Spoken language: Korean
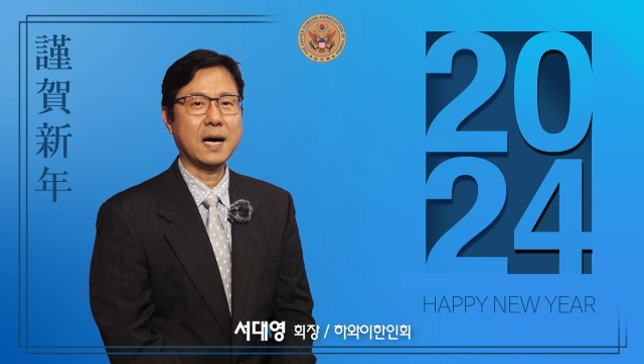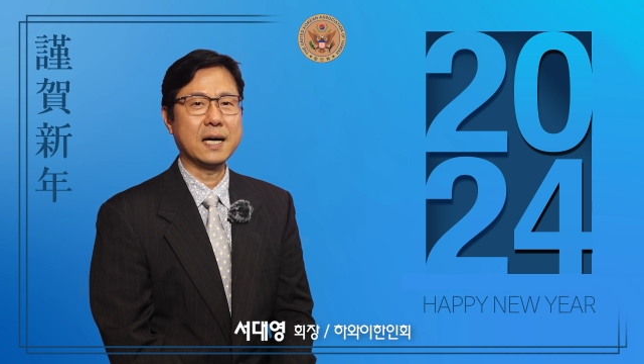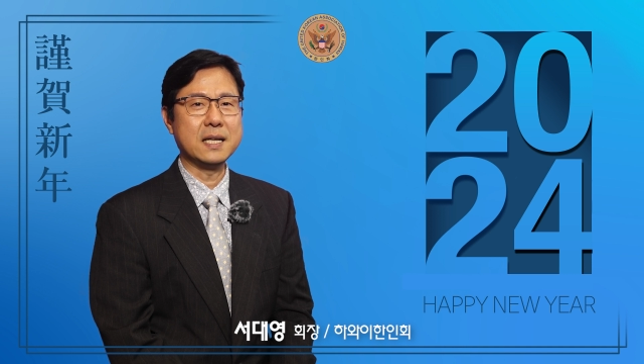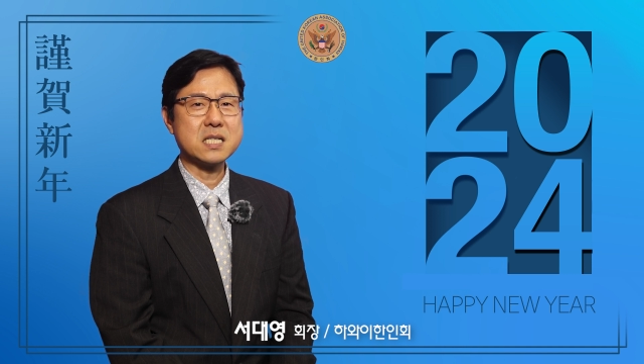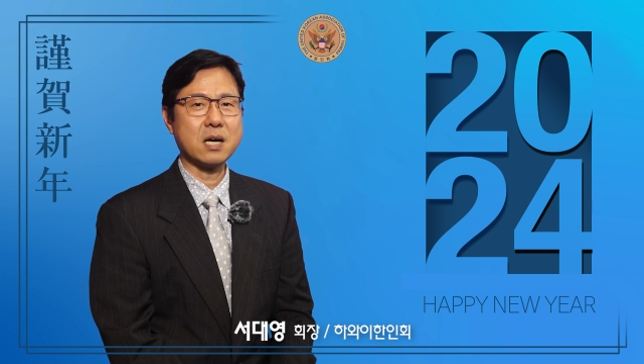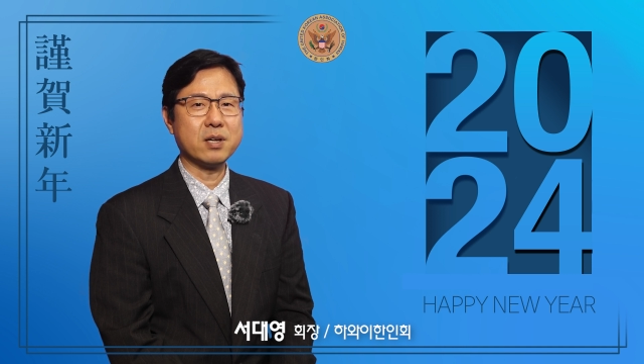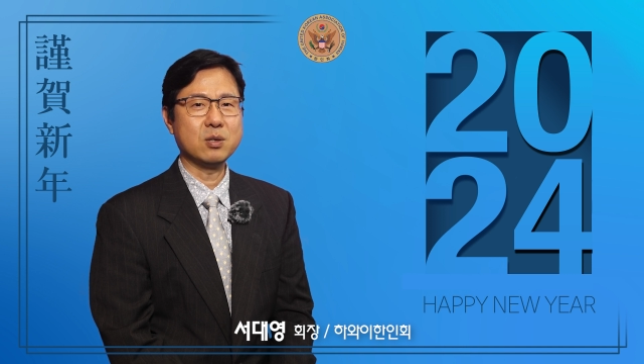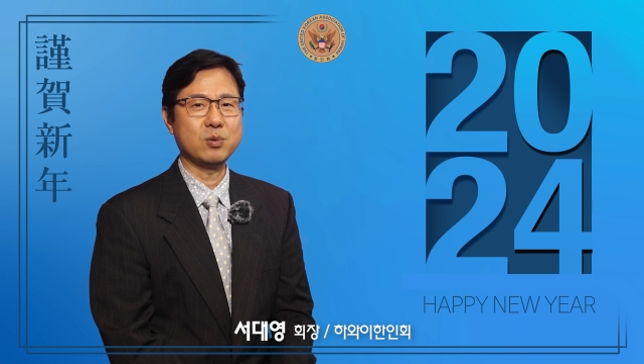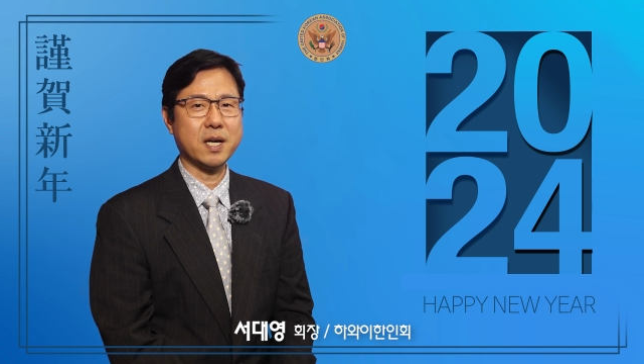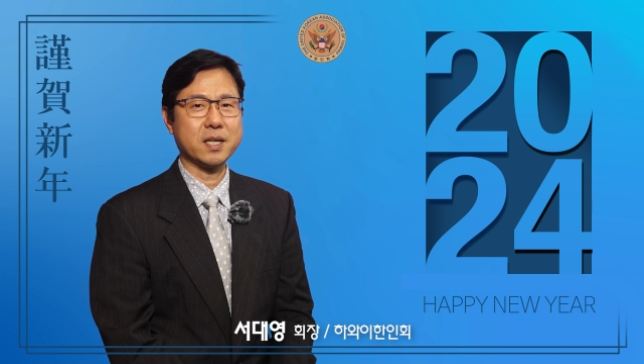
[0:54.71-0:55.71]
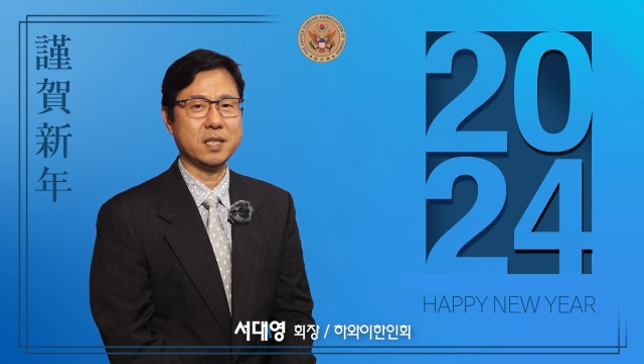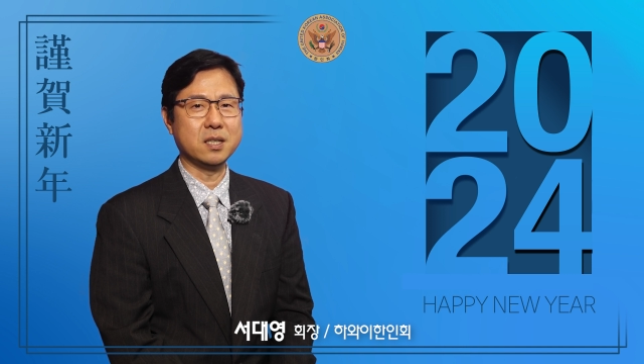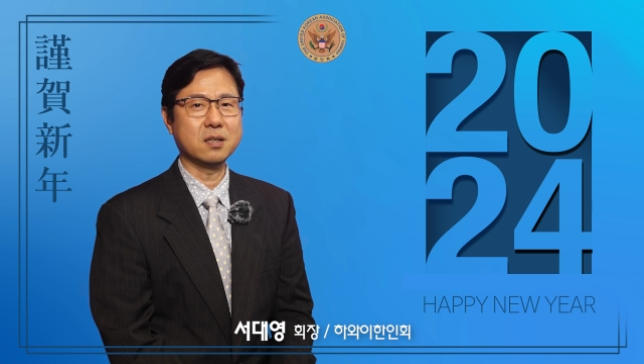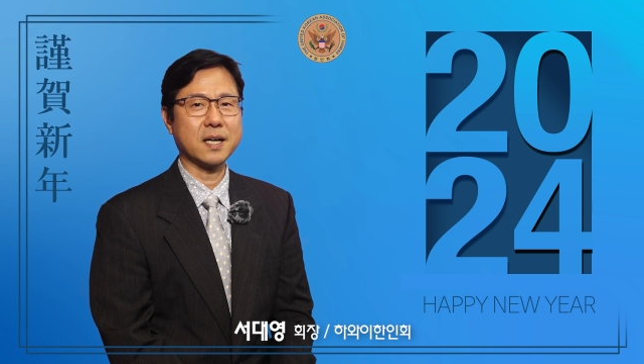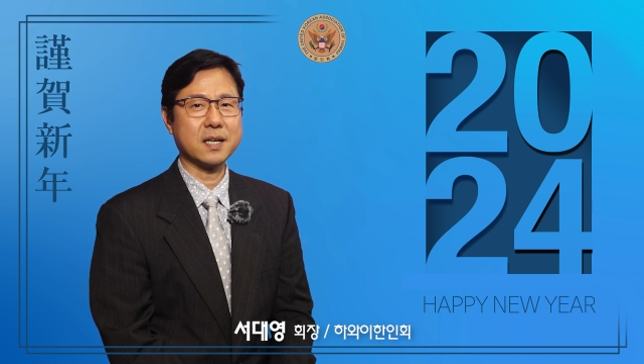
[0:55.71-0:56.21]
한인 사회를 위해
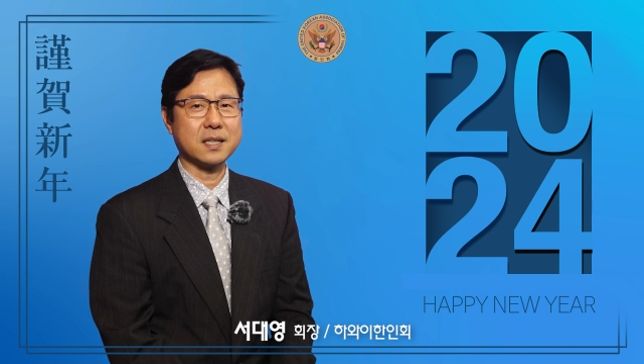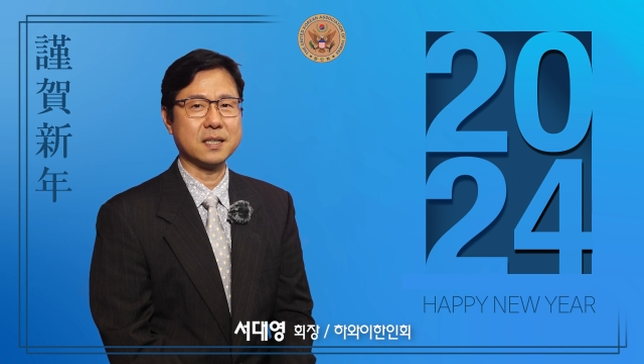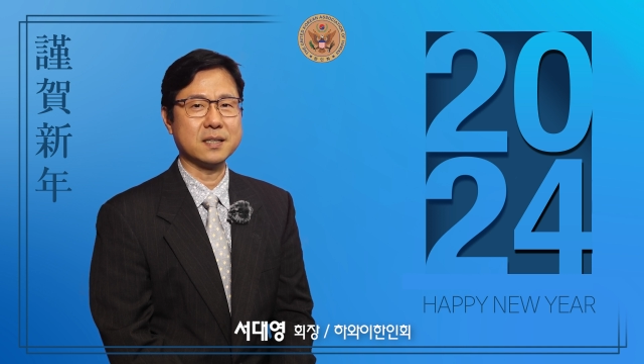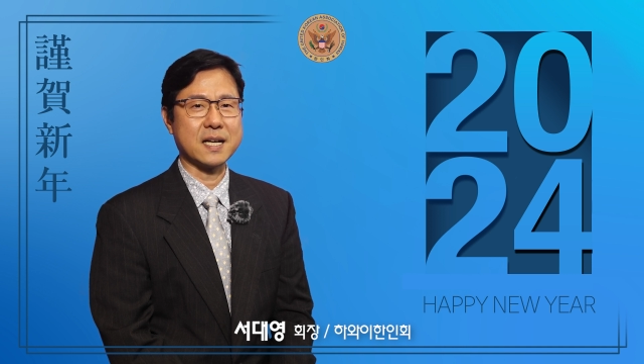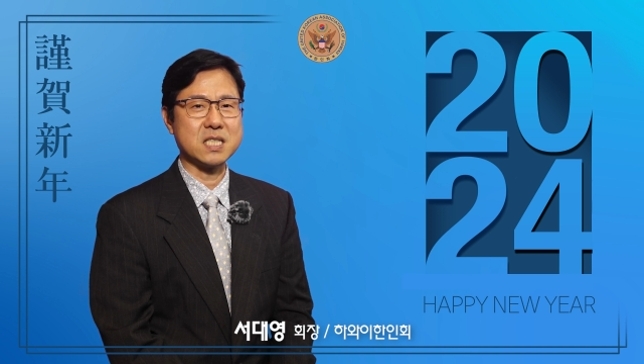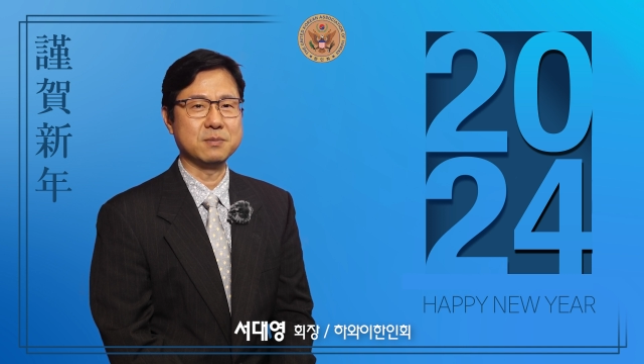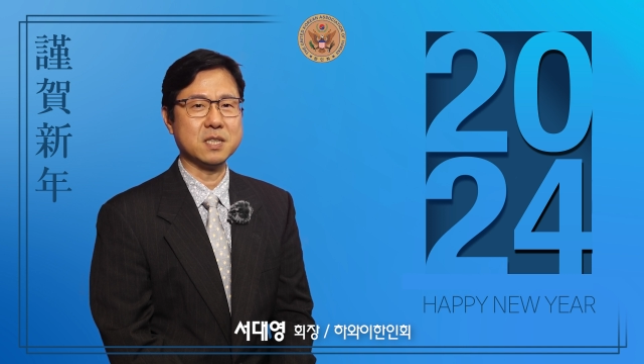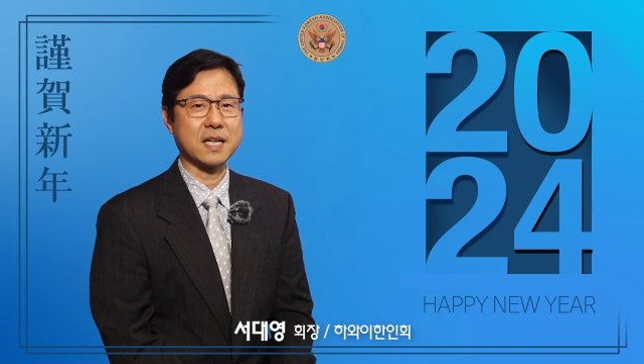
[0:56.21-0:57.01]
기여하겠다는 다짐을